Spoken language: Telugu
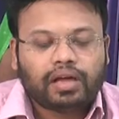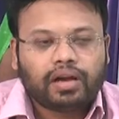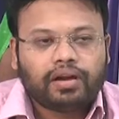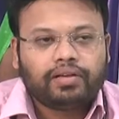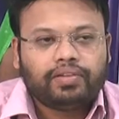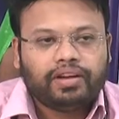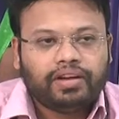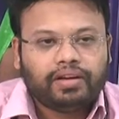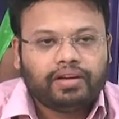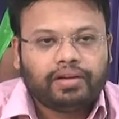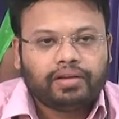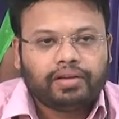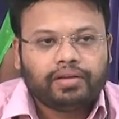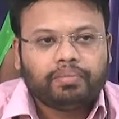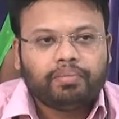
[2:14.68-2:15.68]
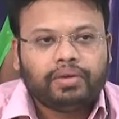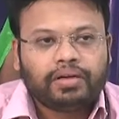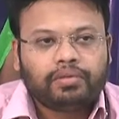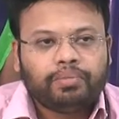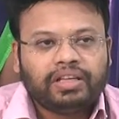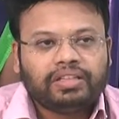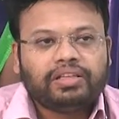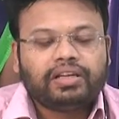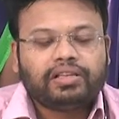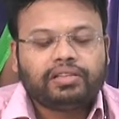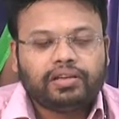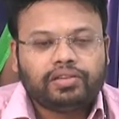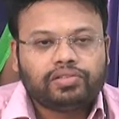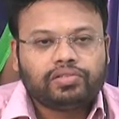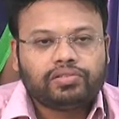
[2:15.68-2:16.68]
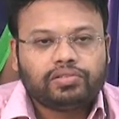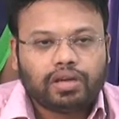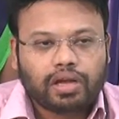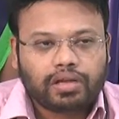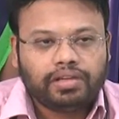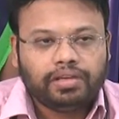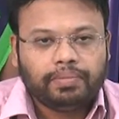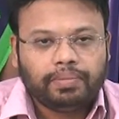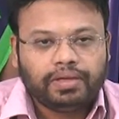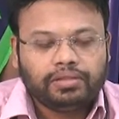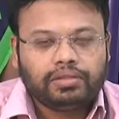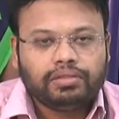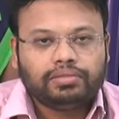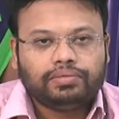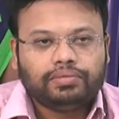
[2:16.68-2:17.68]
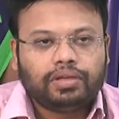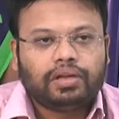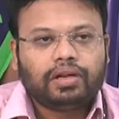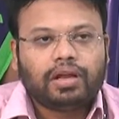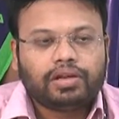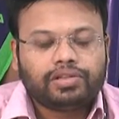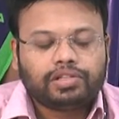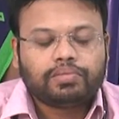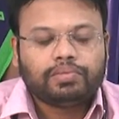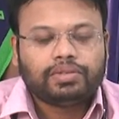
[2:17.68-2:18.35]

కారణం ఏంటంటే మనం మీ అందరికీ తెలుసు ఈ మంత్ అంటే లాస్ట్